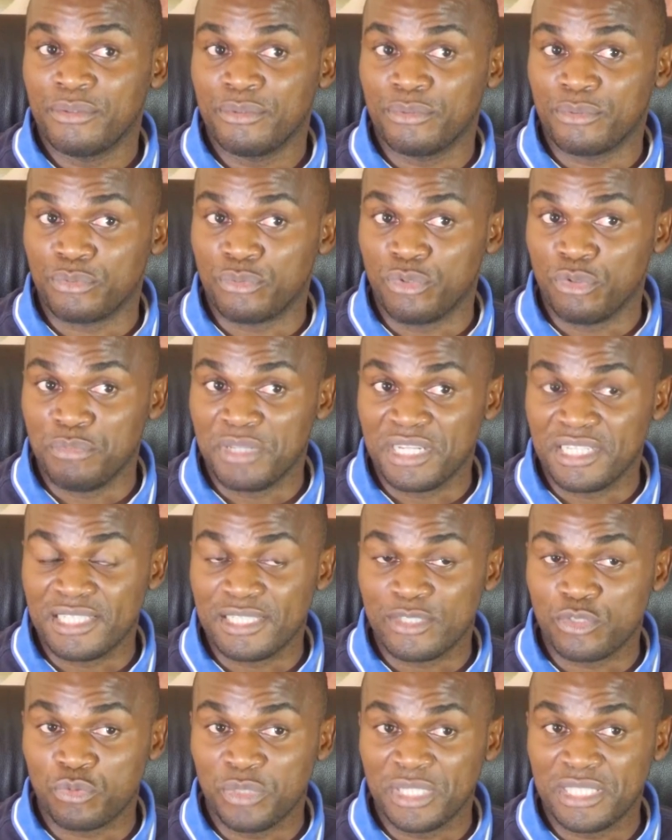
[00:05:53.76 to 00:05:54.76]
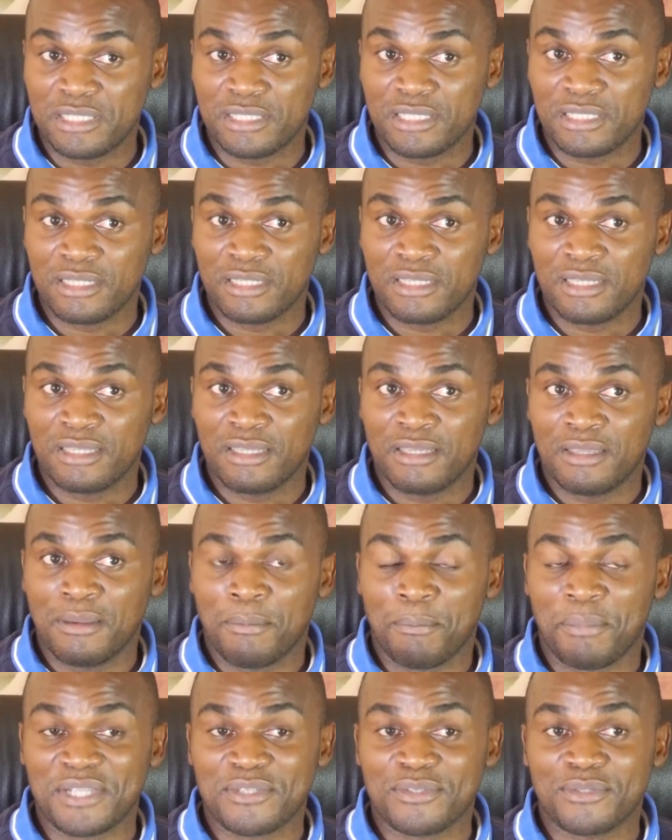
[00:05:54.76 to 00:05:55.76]
de 2018,
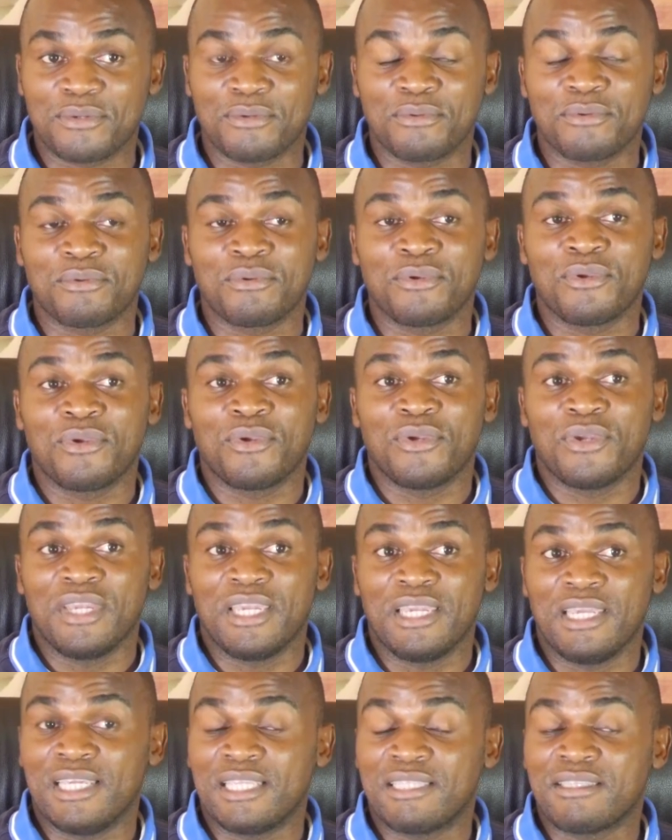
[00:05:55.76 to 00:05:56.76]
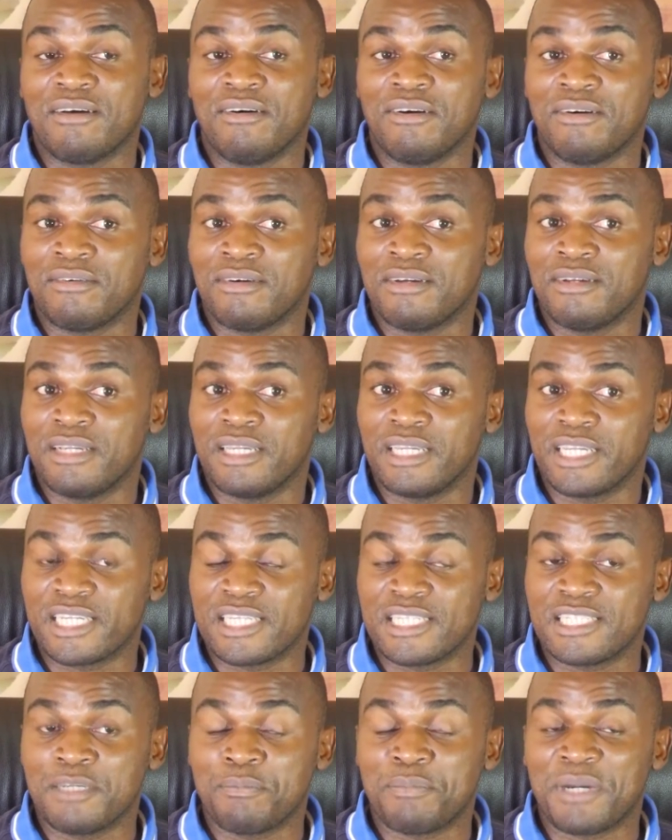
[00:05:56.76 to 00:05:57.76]
parce que, étant
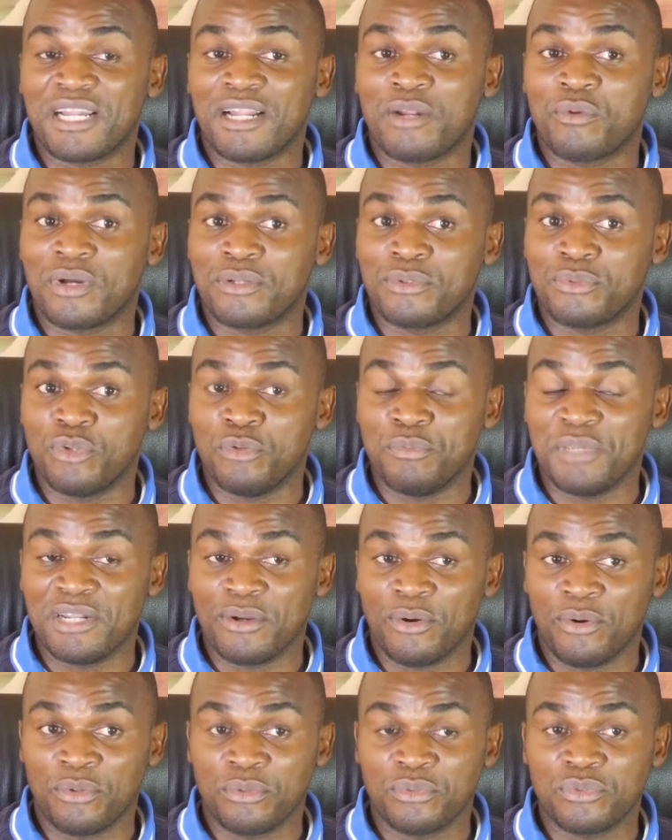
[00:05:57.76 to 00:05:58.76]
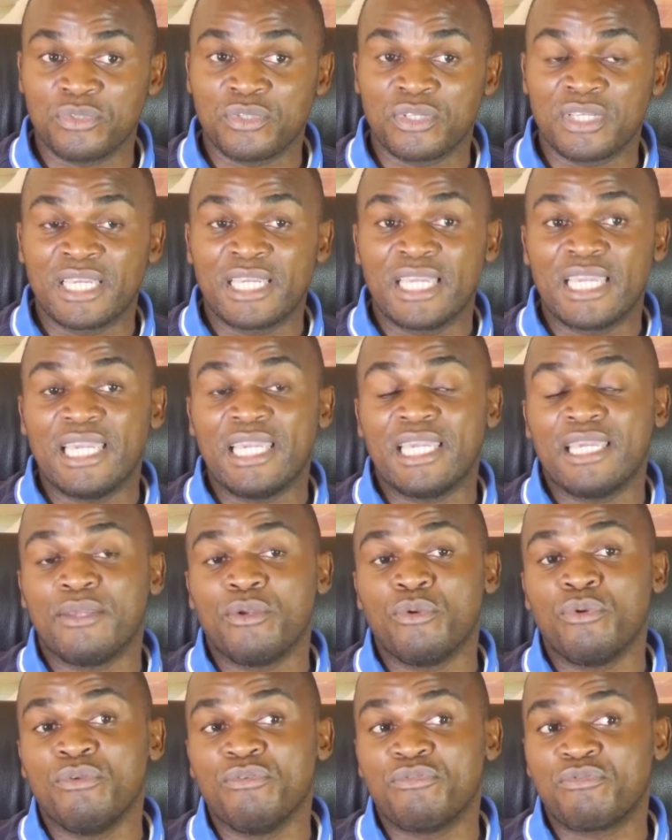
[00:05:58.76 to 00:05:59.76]
régi par la loi de 2011, et
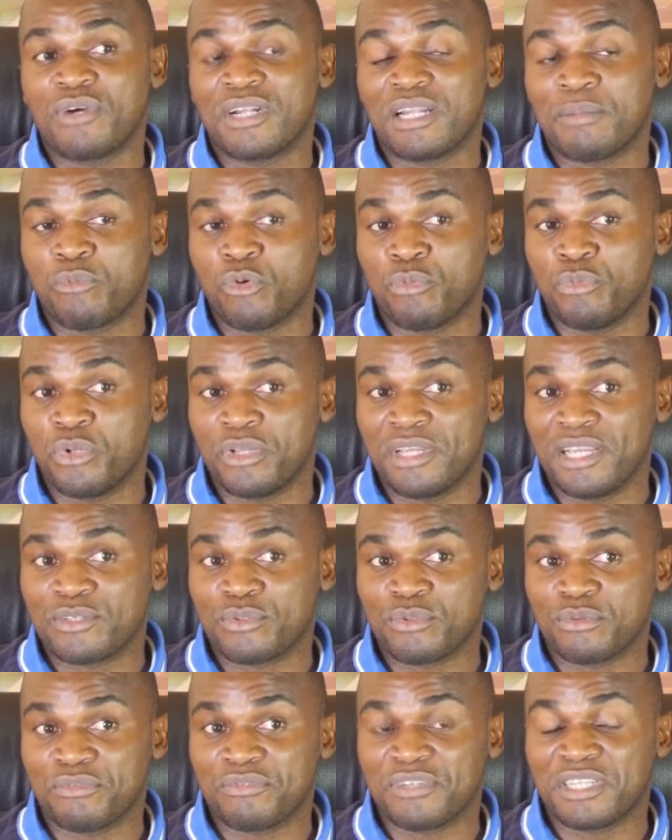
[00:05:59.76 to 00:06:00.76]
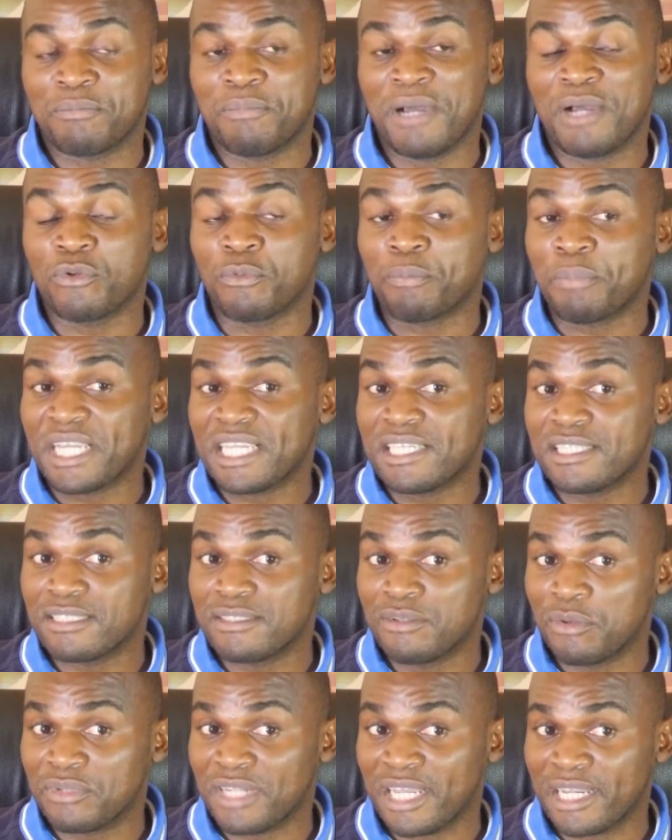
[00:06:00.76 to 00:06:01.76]
une fois la promulgation faite par le
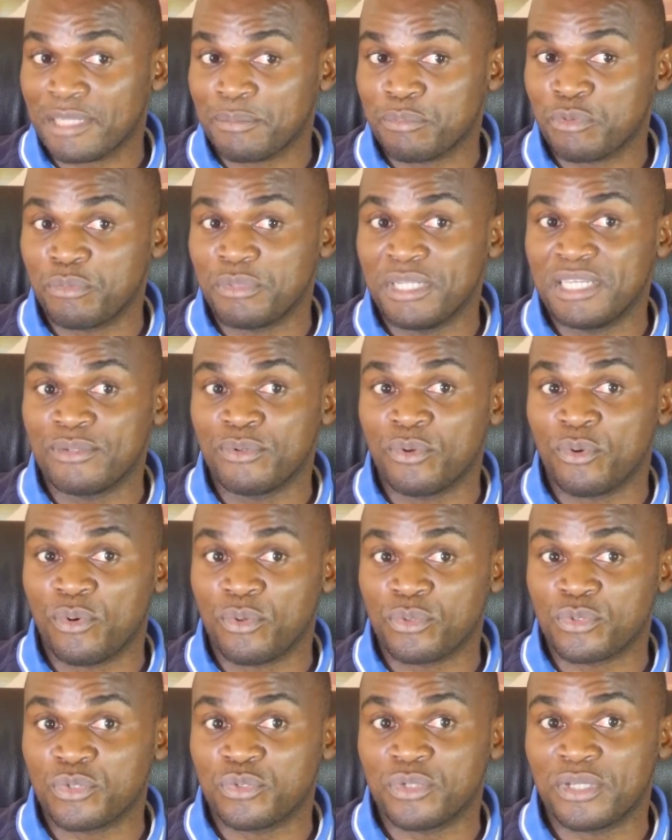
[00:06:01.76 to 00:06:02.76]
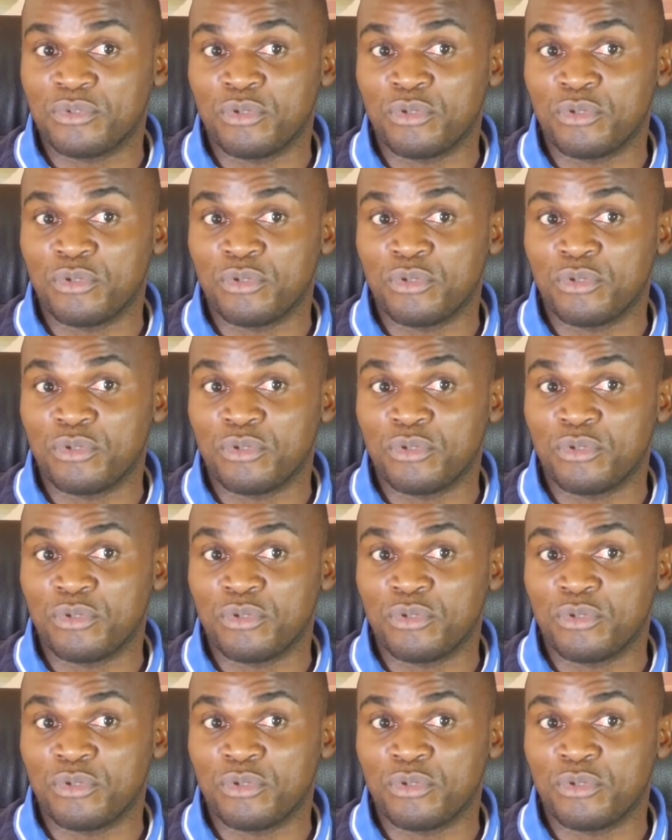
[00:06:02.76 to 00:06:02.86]
président de la République le 11 juillet